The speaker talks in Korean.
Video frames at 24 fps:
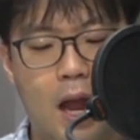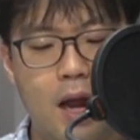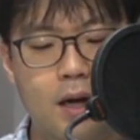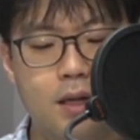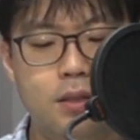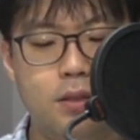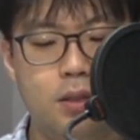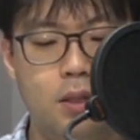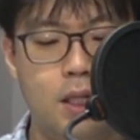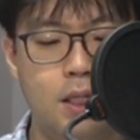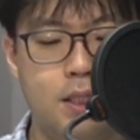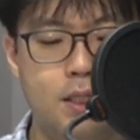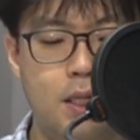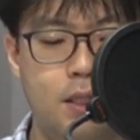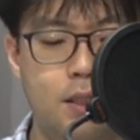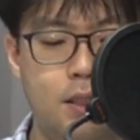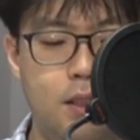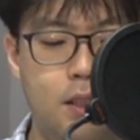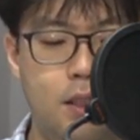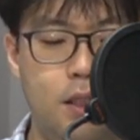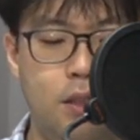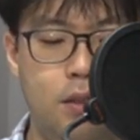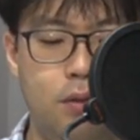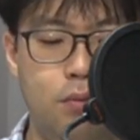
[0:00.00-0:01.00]
다른
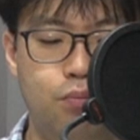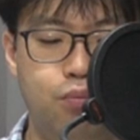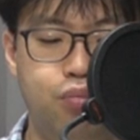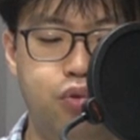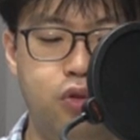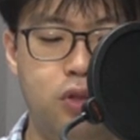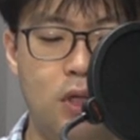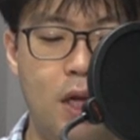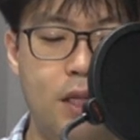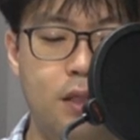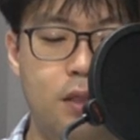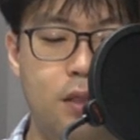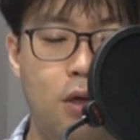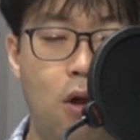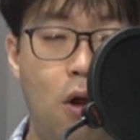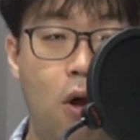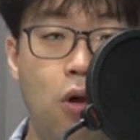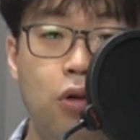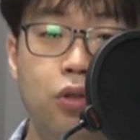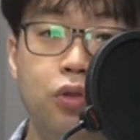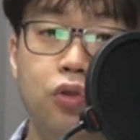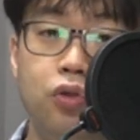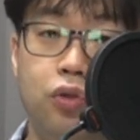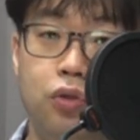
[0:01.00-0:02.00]
철학자들은 불안을
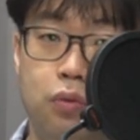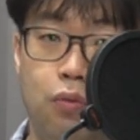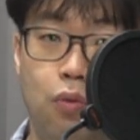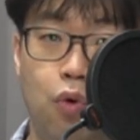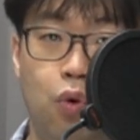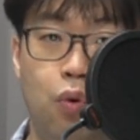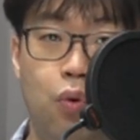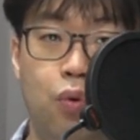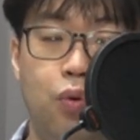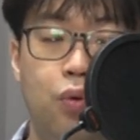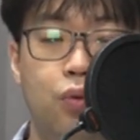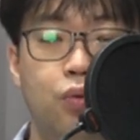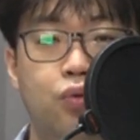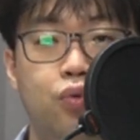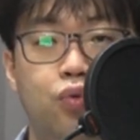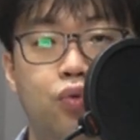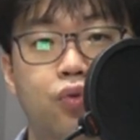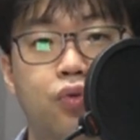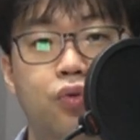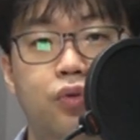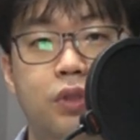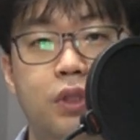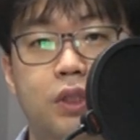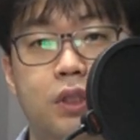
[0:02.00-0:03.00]
억누르고
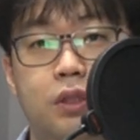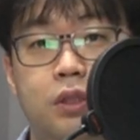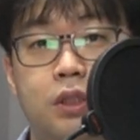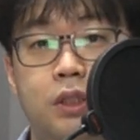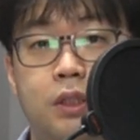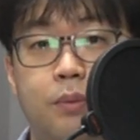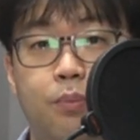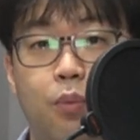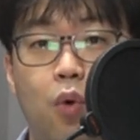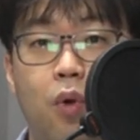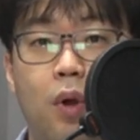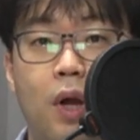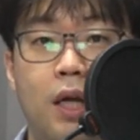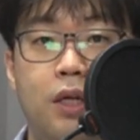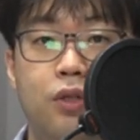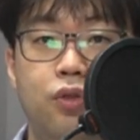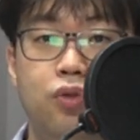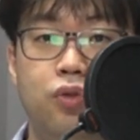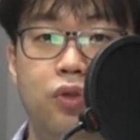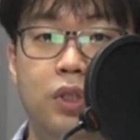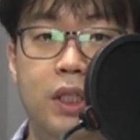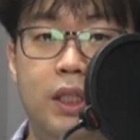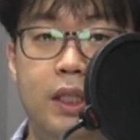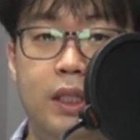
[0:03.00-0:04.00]
우울을 극복할
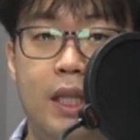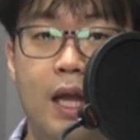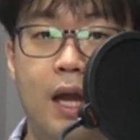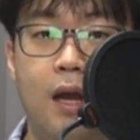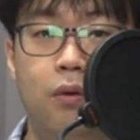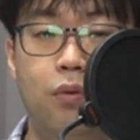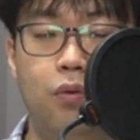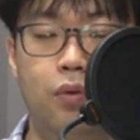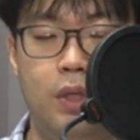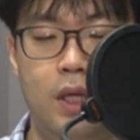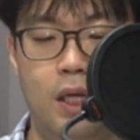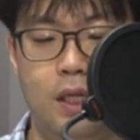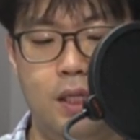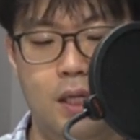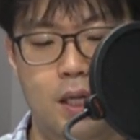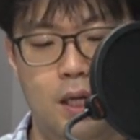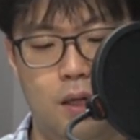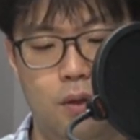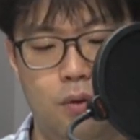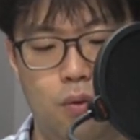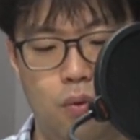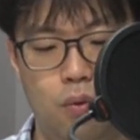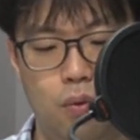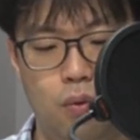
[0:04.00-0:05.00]
수 있다고
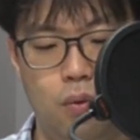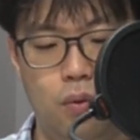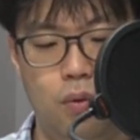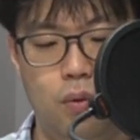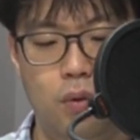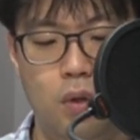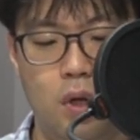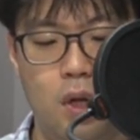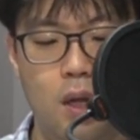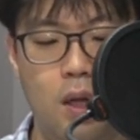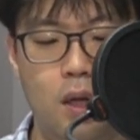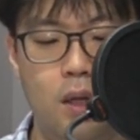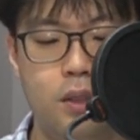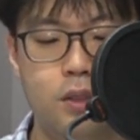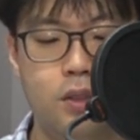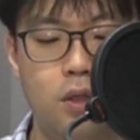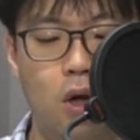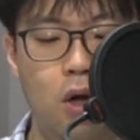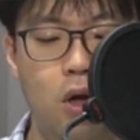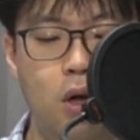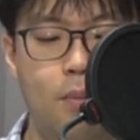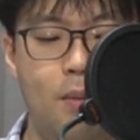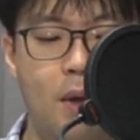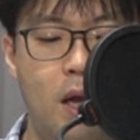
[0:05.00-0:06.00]
얘기하고
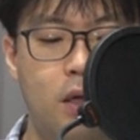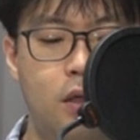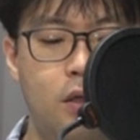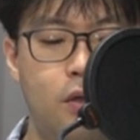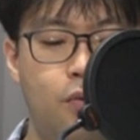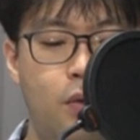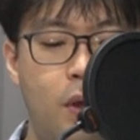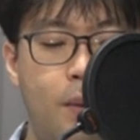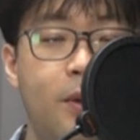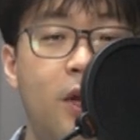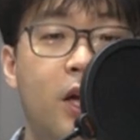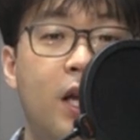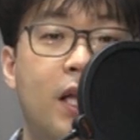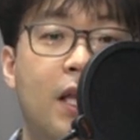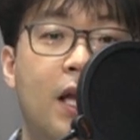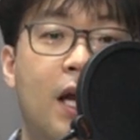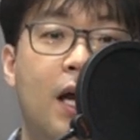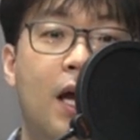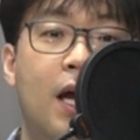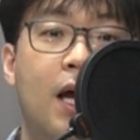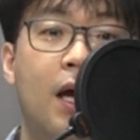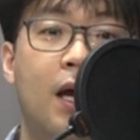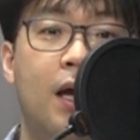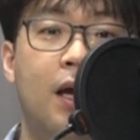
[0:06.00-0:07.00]
절망을
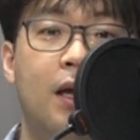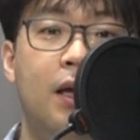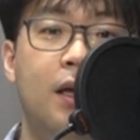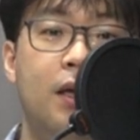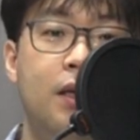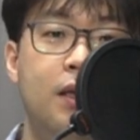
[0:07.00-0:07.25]
외면하다가